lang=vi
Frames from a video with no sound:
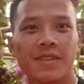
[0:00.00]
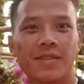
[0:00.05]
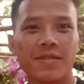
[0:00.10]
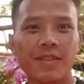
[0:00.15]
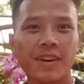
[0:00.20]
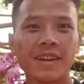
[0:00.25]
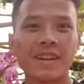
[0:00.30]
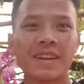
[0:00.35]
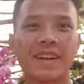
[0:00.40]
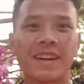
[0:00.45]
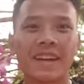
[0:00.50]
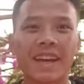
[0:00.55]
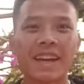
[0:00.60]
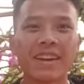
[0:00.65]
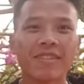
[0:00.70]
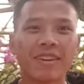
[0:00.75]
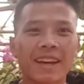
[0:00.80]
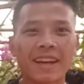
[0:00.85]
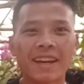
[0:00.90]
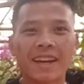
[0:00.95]
Vâng,
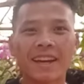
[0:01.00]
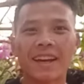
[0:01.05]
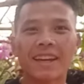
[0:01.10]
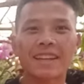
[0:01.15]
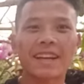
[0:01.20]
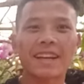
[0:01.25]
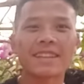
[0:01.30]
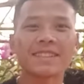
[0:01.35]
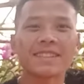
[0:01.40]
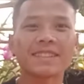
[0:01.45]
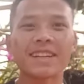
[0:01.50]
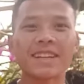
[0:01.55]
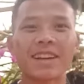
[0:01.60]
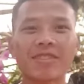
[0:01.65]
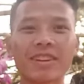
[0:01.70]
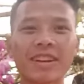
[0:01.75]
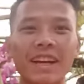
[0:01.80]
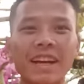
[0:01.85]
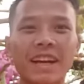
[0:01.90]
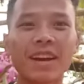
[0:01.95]
em A Thái xin chào
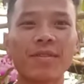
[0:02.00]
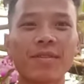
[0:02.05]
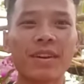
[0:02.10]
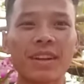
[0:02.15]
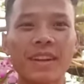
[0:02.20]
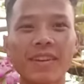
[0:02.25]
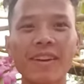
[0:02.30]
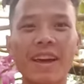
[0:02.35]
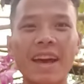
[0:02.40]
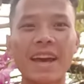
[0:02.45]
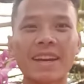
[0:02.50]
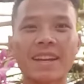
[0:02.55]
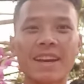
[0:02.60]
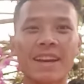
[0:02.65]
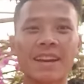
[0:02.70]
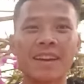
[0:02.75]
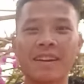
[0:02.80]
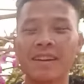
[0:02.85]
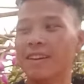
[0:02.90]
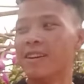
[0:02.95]
tất cả các bác yêu Lan
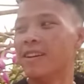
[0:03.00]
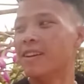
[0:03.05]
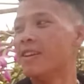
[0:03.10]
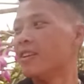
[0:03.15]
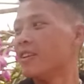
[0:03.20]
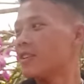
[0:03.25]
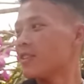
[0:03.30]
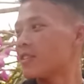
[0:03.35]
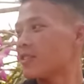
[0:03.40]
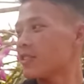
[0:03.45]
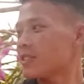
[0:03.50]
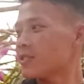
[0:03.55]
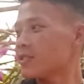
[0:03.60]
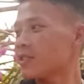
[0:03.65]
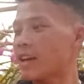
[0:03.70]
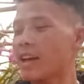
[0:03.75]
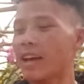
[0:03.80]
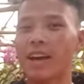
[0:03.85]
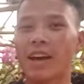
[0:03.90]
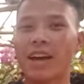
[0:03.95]
nhá. Nói
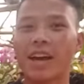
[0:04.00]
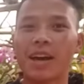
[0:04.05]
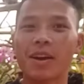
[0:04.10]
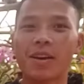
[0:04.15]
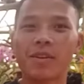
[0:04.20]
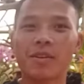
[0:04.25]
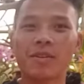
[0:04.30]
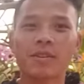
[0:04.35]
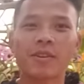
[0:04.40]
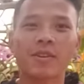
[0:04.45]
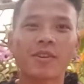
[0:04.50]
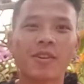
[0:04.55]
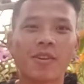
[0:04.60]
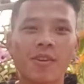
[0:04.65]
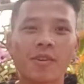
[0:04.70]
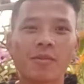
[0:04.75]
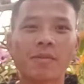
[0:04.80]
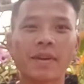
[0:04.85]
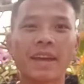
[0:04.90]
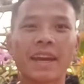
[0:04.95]
chung là
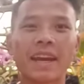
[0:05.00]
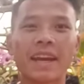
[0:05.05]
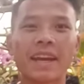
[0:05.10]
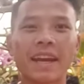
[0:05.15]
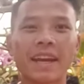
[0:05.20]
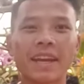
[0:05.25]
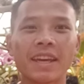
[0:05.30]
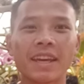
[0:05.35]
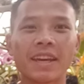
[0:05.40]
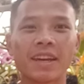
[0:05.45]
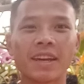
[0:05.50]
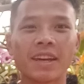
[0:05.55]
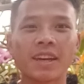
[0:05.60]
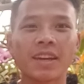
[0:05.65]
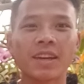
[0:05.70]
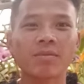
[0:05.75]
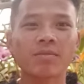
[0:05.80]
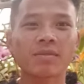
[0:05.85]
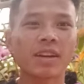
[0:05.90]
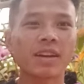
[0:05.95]
có mấy ngày nay à,
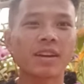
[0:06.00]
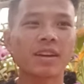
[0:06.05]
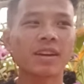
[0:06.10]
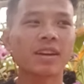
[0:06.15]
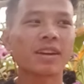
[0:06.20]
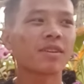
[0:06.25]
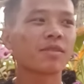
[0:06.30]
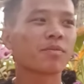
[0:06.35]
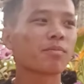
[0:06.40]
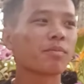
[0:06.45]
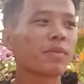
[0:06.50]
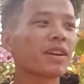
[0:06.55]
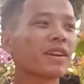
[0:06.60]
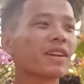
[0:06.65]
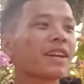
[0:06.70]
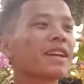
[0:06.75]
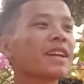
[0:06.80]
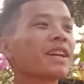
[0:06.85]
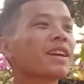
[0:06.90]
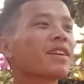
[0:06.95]
em đang à, bận
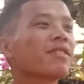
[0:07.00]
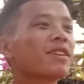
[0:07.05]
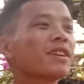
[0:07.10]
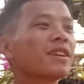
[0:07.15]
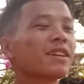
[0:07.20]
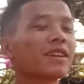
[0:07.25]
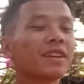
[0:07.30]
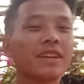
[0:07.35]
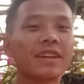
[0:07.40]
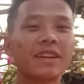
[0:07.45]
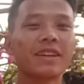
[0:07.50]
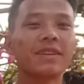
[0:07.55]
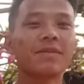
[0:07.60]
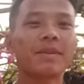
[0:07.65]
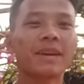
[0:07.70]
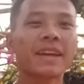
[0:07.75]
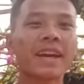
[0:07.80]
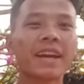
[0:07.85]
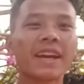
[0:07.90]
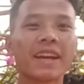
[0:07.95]
nên em nghỉ
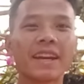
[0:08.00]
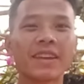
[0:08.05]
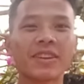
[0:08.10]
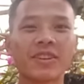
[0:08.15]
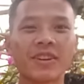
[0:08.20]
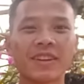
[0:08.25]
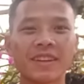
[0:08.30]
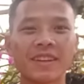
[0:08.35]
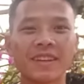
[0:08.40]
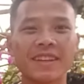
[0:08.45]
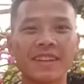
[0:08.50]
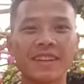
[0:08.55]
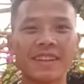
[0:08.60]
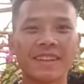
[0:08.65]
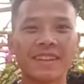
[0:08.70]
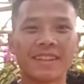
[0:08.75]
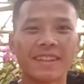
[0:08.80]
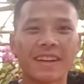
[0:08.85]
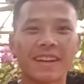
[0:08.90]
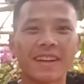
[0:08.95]
mấy ngày nay rồi.
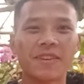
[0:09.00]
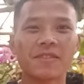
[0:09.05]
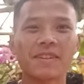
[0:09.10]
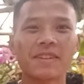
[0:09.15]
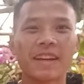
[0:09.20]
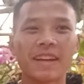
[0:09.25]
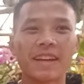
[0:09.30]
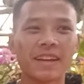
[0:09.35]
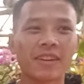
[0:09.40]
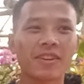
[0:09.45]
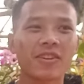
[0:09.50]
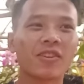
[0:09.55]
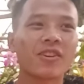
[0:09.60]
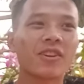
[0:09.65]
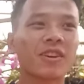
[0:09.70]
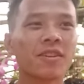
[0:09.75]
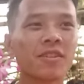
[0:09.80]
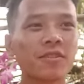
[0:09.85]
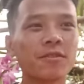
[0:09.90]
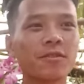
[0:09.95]
Hôm nay lại
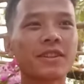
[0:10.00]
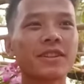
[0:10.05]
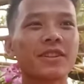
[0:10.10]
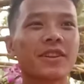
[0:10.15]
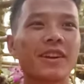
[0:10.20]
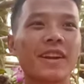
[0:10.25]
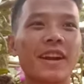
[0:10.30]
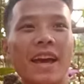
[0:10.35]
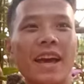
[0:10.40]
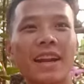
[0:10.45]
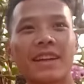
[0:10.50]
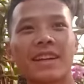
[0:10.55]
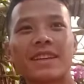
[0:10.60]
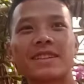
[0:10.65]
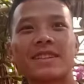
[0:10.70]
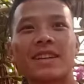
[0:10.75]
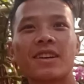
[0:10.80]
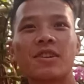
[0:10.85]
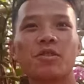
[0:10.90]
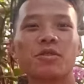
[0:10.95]
có về giò lan để
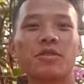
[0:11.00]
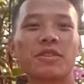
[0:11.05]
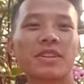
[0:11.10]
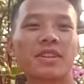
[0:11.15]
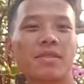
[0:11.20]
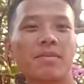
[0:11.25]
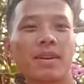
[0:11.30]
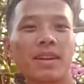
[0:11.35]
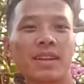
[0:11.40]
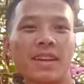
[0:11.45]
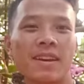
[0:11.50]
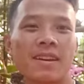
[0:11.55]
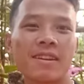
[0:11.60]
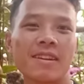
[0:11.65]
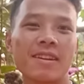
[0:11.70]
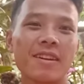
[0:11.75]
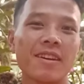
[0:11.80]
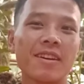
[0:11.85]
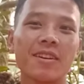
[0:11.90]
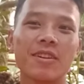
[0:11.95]
giao lưu cho các bác nhá.
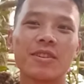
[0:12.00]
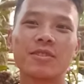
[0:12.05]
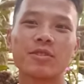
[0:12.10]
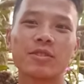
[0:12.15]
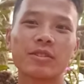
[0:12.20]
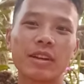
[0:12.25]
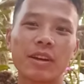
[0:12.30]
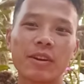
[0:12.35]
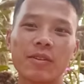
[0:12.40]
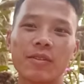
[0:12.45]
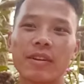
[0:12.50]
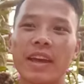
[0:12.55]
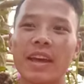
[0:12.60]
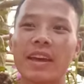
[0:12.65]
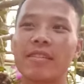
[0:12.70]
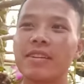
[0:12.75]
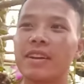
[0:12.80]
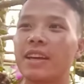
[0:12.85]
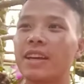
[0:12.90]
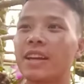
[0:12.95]
Chung là hôm nay
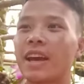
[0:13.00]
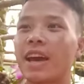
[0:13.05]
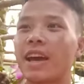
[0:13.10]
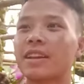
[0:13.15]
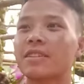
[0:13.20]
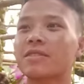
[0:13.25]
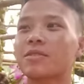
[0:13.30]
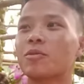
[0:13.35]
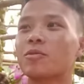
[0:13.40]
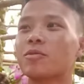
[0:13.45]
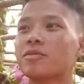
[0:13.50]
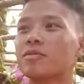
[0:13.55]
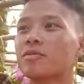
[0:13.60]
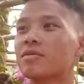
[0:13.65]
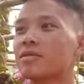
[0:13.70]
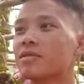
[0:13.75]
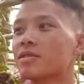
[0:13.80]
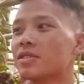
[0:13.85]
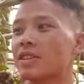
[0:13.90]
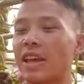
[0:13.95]
em lên hàng
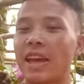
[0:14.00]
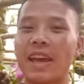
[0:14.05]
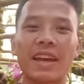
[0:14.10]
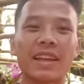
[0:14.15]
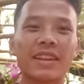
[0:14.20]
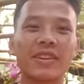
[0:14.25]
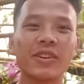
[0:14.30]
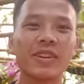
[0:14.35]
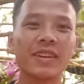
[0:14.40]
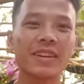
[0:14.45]
cũng rẻ thôi.